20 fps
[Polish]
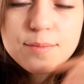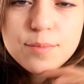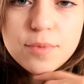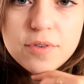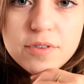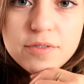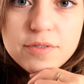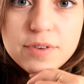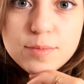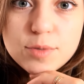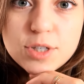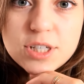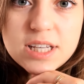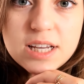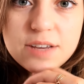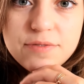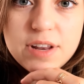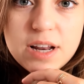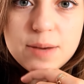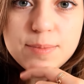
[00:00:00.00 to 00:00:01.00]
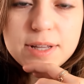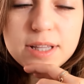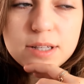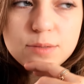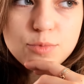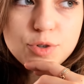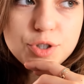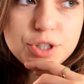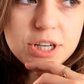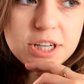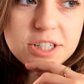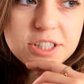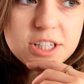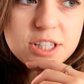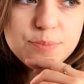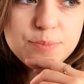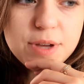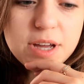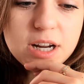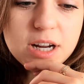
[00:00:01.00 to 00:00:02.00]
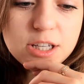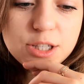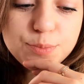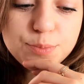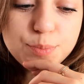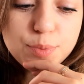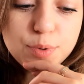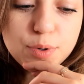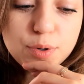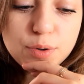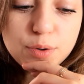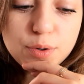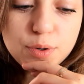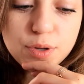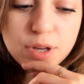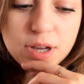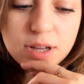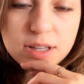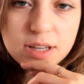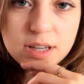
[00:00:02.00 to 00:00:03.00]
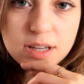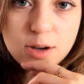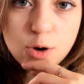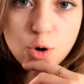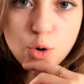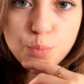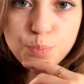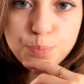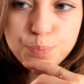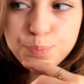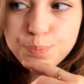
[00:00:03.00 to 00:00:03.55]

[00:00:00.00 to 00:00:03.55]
Powiem Wam, że za chwilę będę musiała się zbierać, bo jadę o